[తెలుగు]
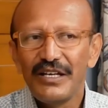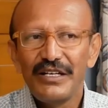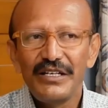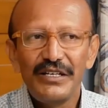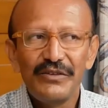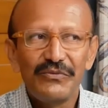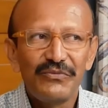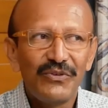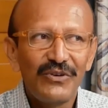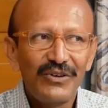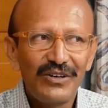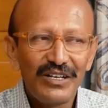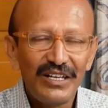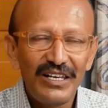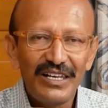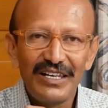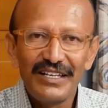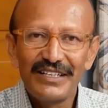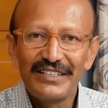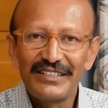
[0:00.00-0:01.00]
ఈ
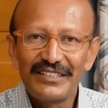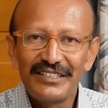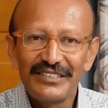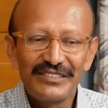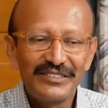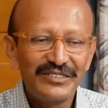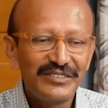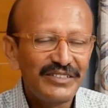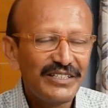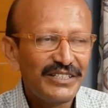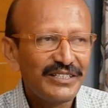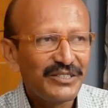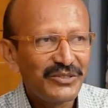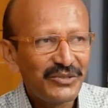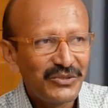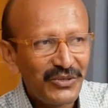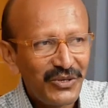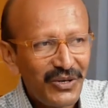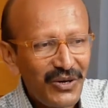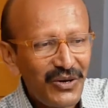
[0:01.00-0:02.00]
ఫోకల్ లెంత్ ఇంత
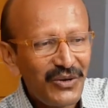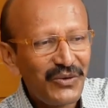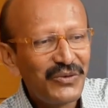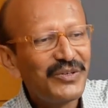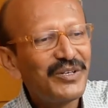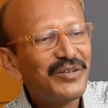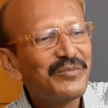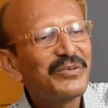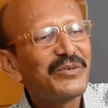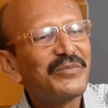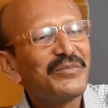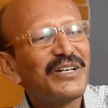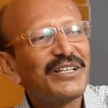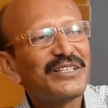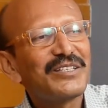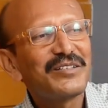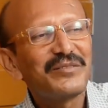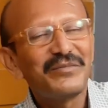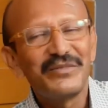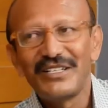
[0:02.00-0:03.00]
దూరంలో ఉన్నప్పుడు
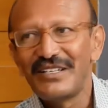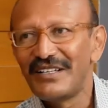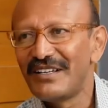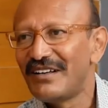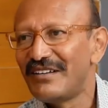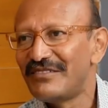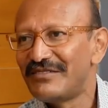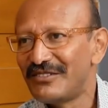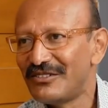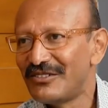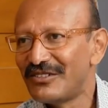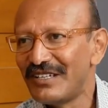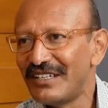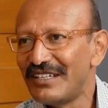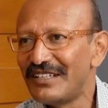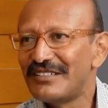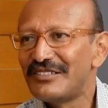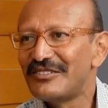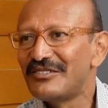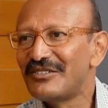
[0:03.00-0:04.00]
మాత్రమే ఆ ఫోకల్
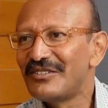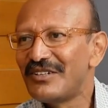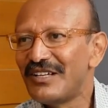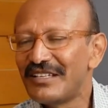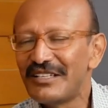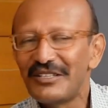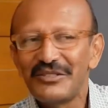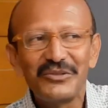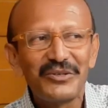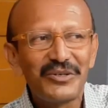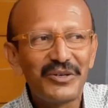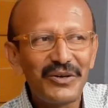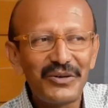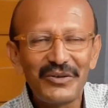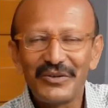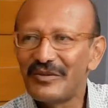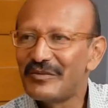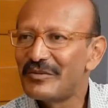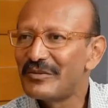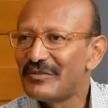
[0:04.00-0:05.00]
లెంత్ ఉందో అంత దూరంలో
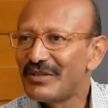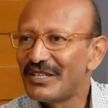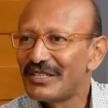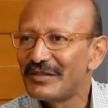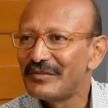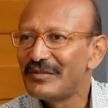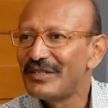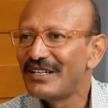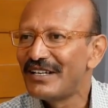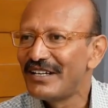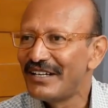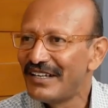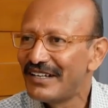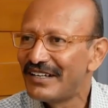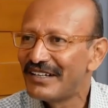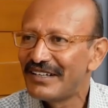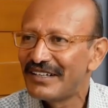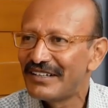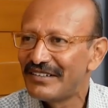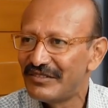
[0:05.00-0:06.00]
ఉన్నప్పుడు మాత్రమే
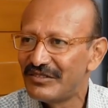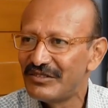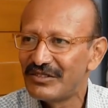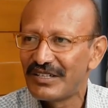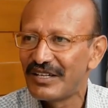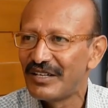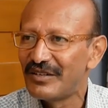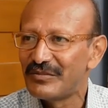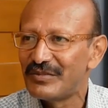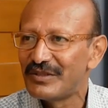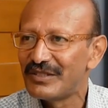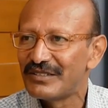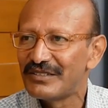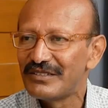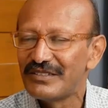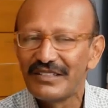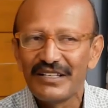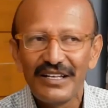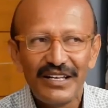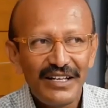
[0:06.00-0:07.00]
క్లియర్గా
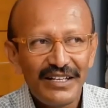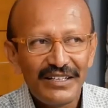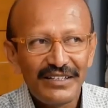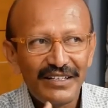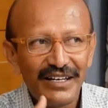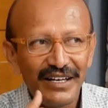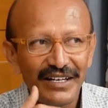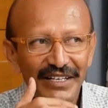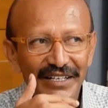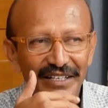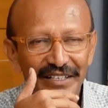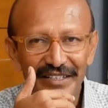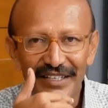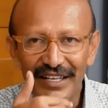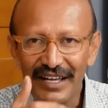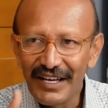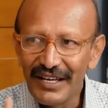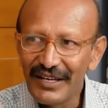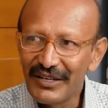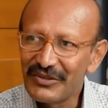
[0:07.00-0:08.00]
కనపడుతుంది దానికి
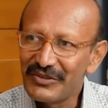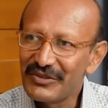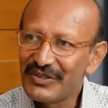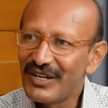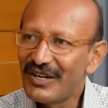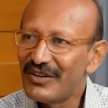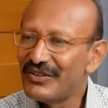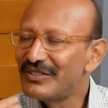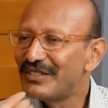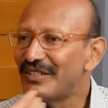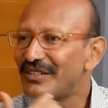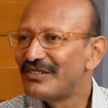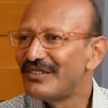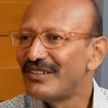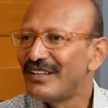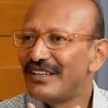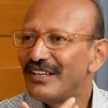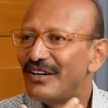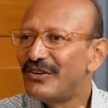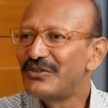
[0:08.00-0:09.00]
దగ్గరున్న అవతలున్న
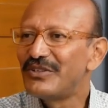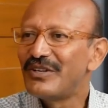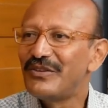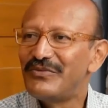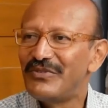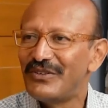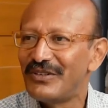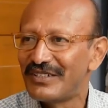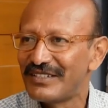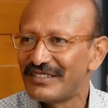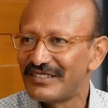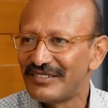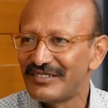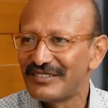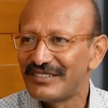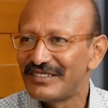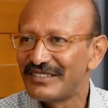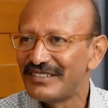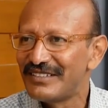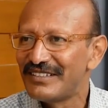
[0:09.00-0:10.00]
అది అవుట్ ఆఫ్ ఫోకస్
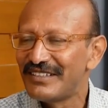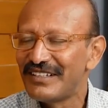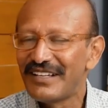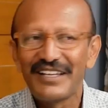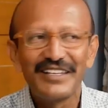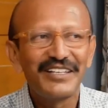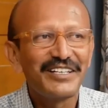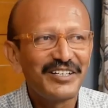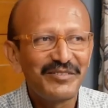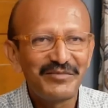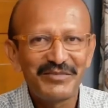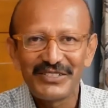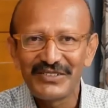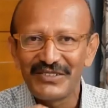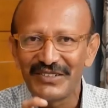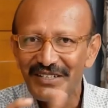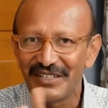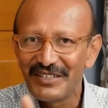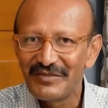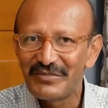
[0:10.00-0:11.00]
అవుతుంది అందుకే మన
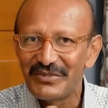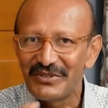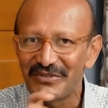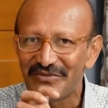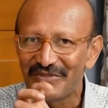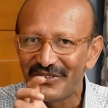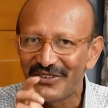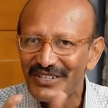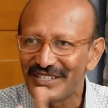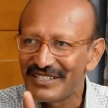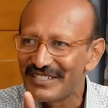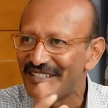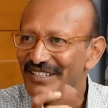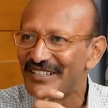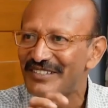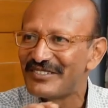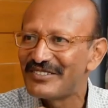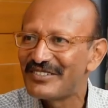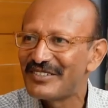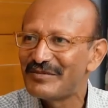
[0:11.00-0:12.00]
వాళ్ళు ఎప్పుడు ఫోకస్
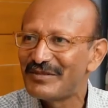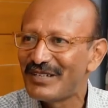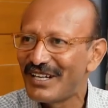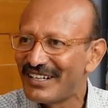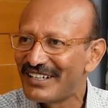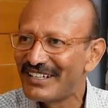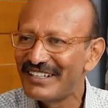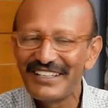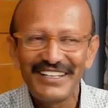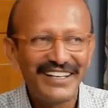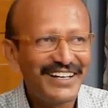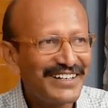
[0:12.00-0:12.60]
చేస్తున్నాం ఆగండి